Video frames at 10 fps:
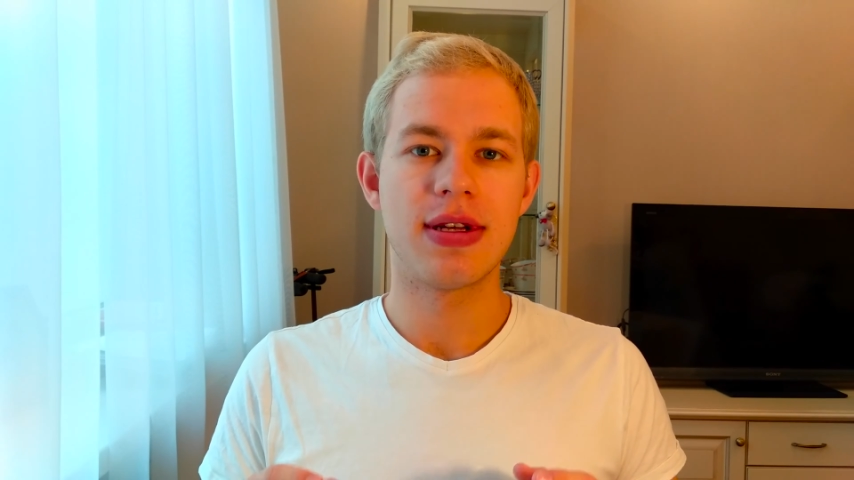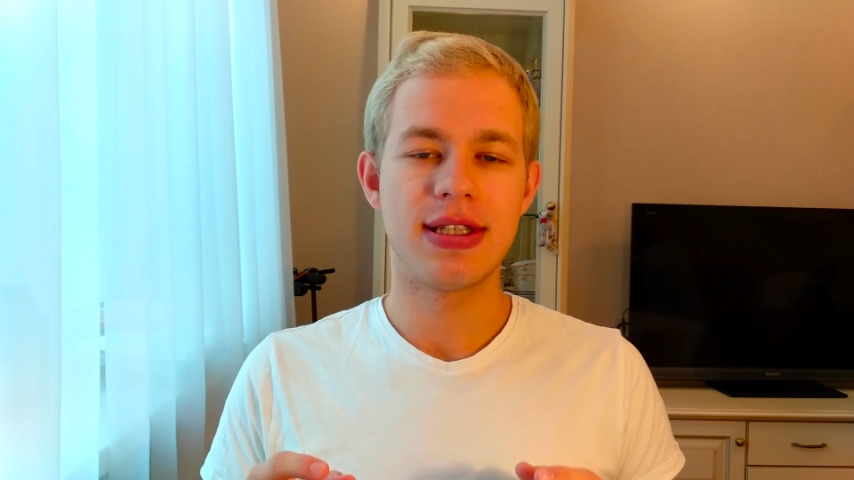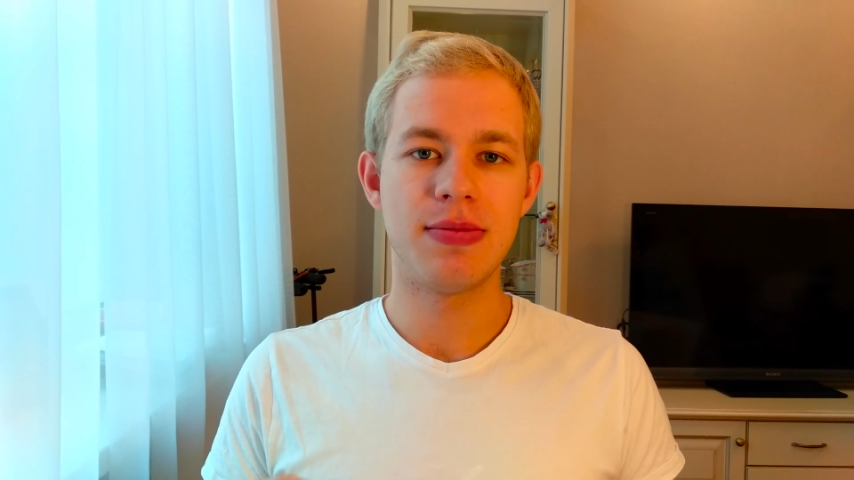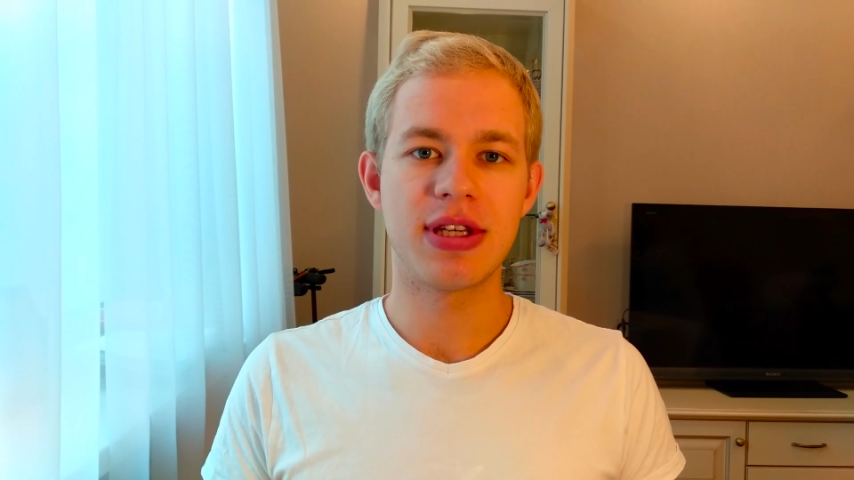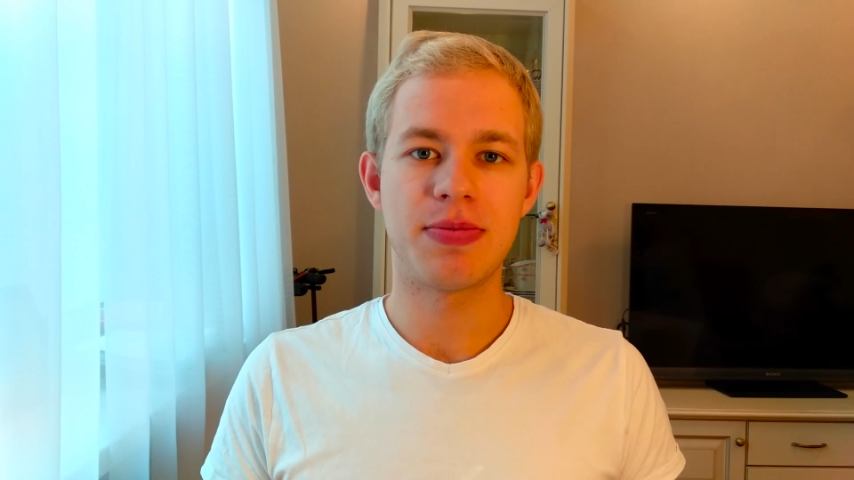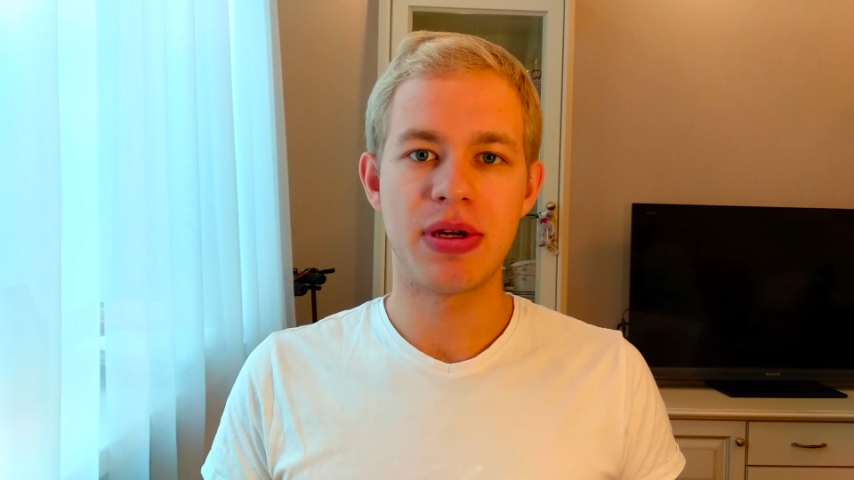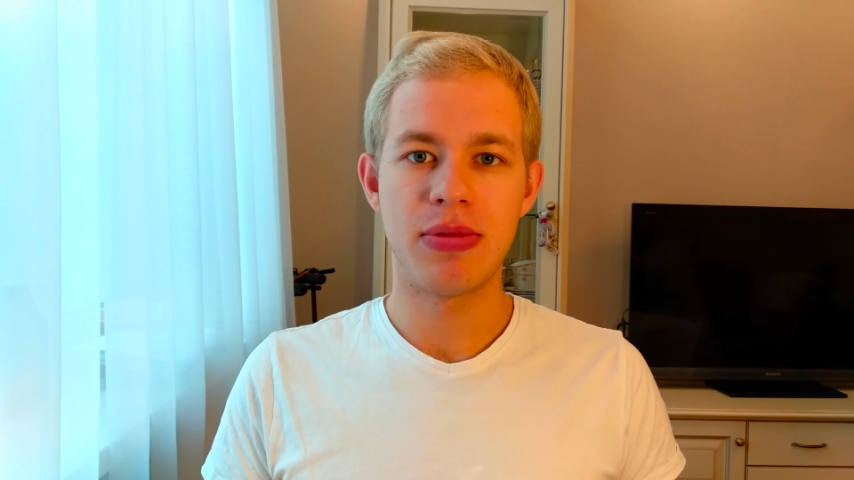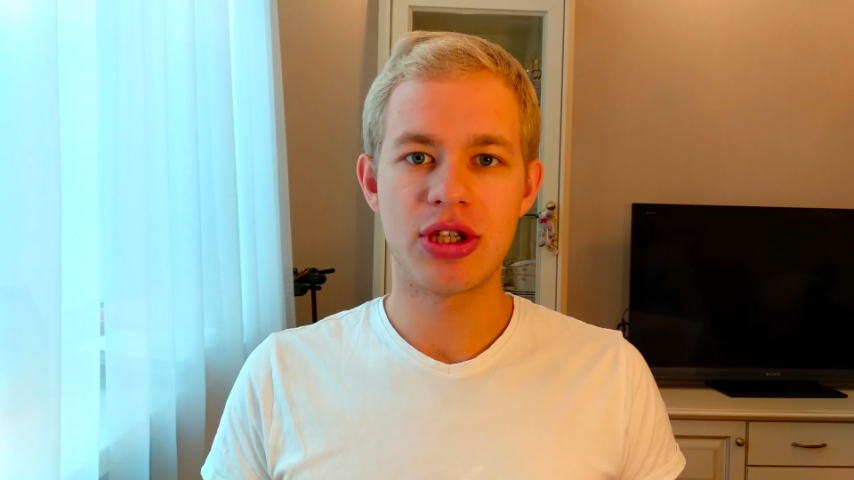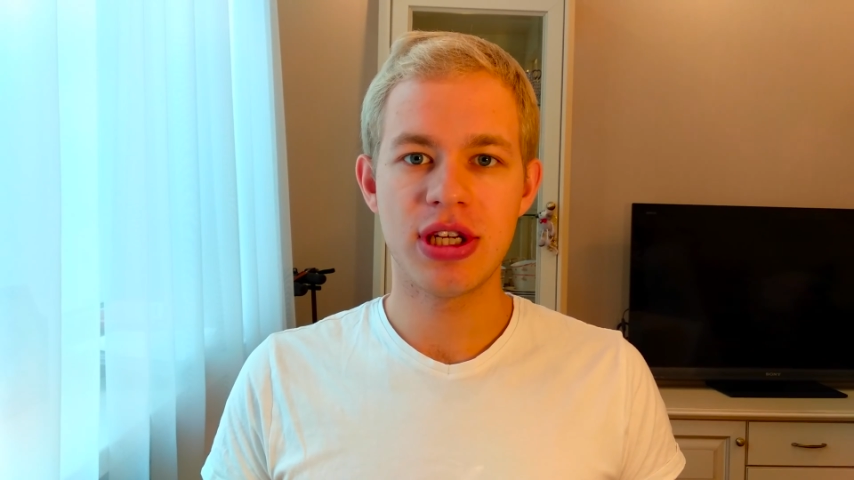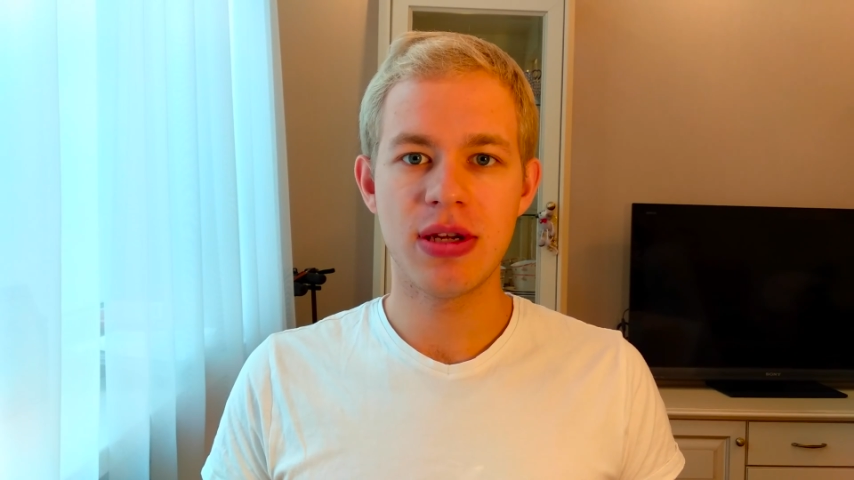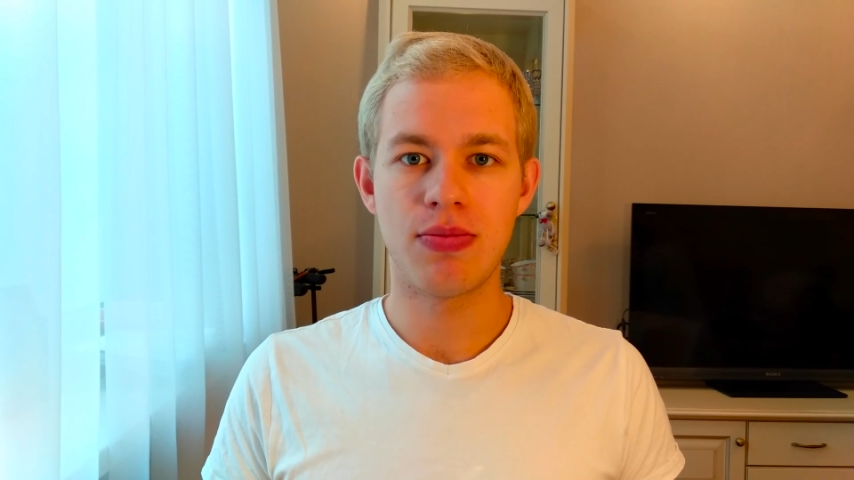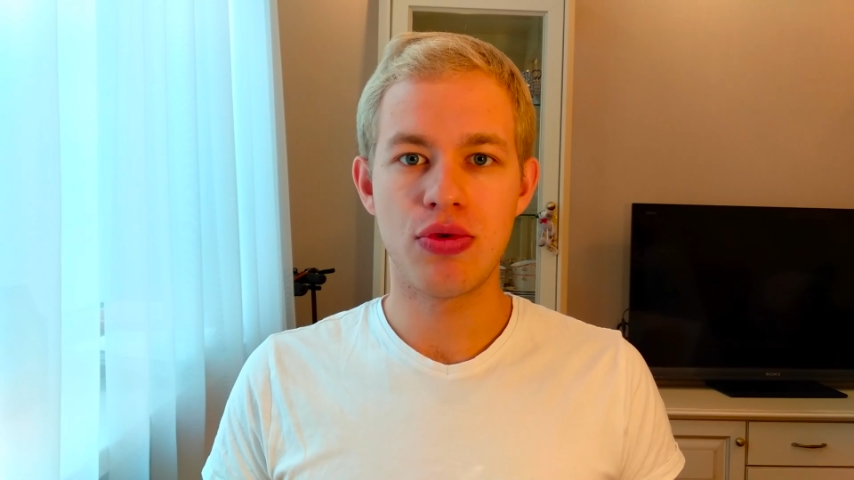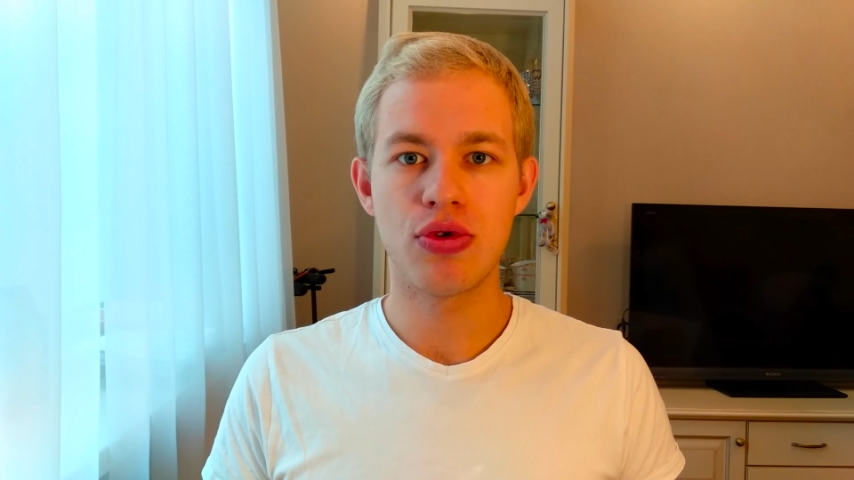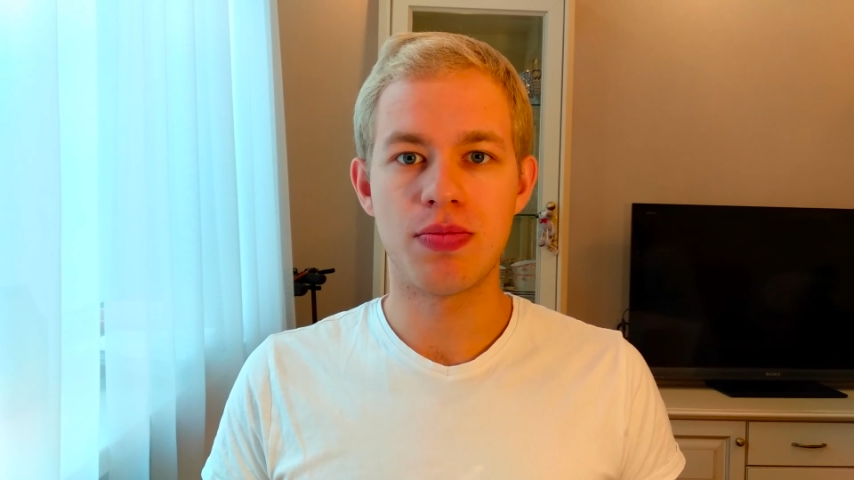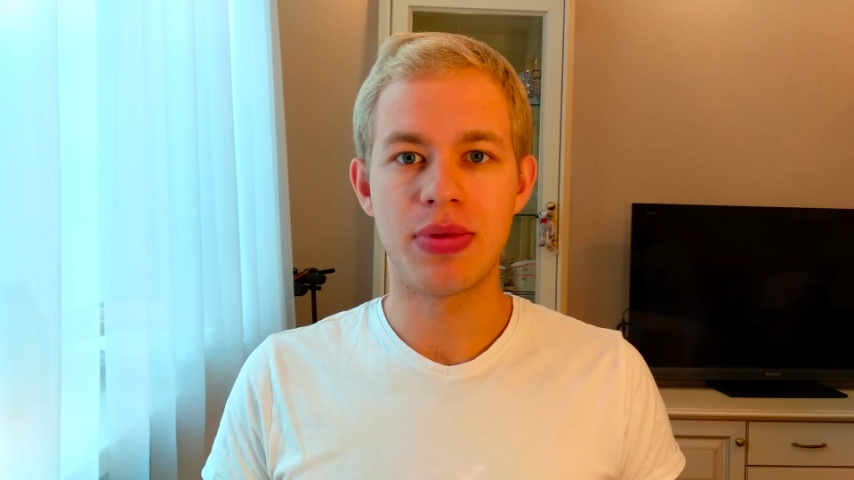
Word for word: снимки с приближением будут